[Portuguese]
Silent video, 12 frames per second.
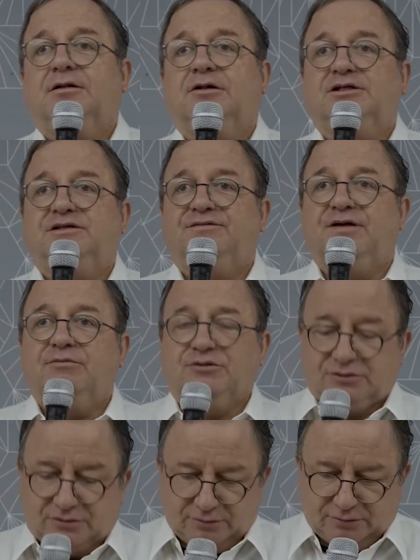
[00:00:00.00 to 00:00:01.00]
nós
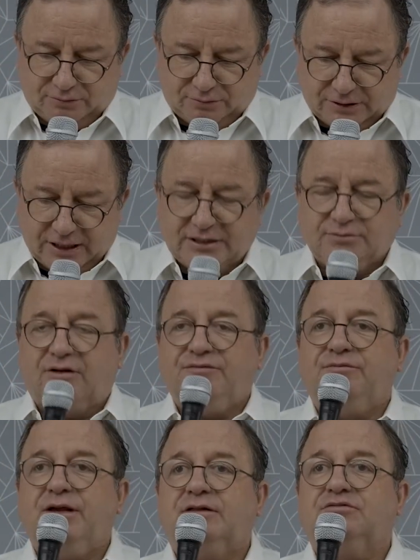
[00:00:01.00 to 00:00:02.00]
tivemos um grande
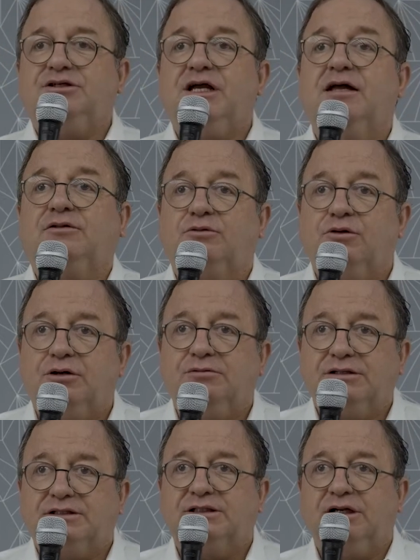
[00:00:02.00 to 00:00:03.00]
movimento de retorno
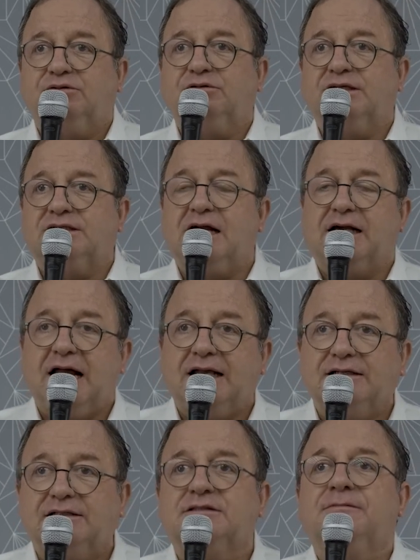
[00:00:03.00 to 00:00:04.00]
às Escrituras
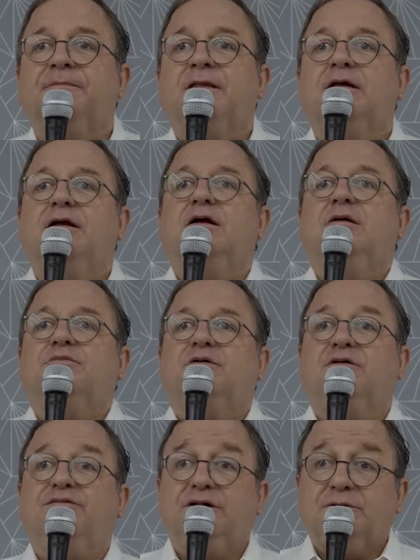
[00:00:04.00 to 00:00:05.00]
Sagradas,
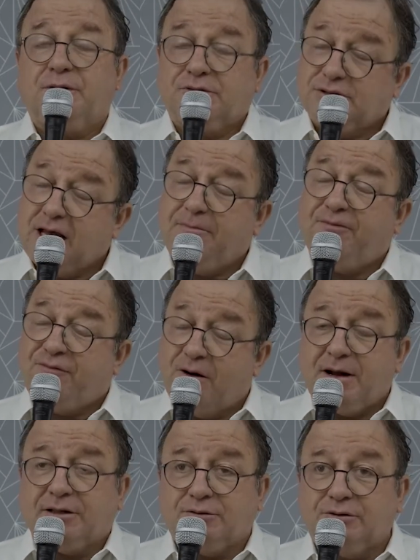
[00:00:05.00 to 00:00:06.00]
promovido pelos
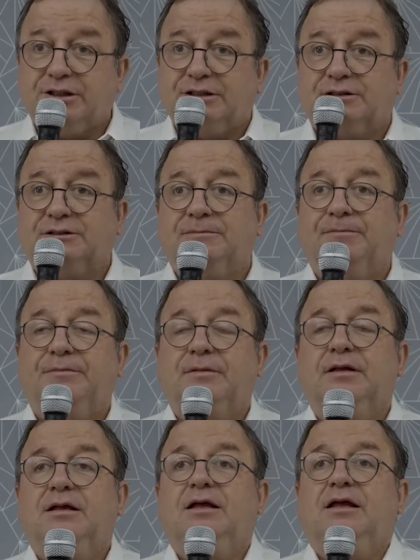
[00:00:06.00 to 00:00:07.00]
reformadores.
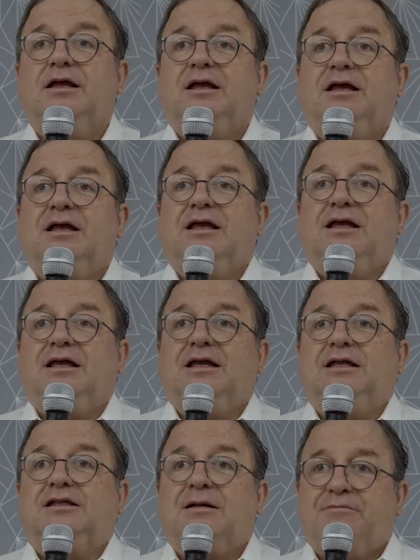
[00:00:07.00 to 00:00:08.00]

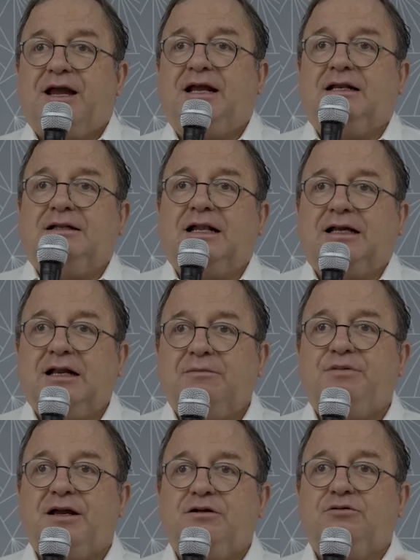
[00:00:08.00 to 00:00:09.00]
E também, naquele
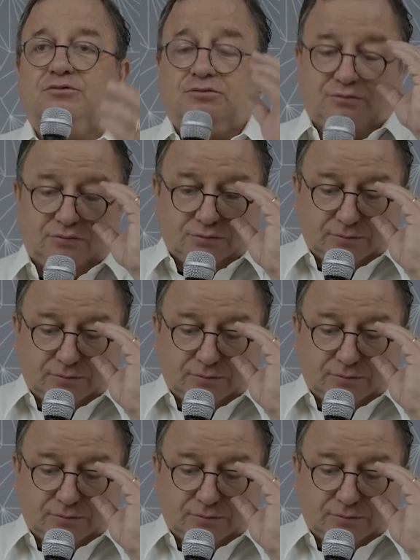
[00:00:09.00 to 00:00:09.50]
período,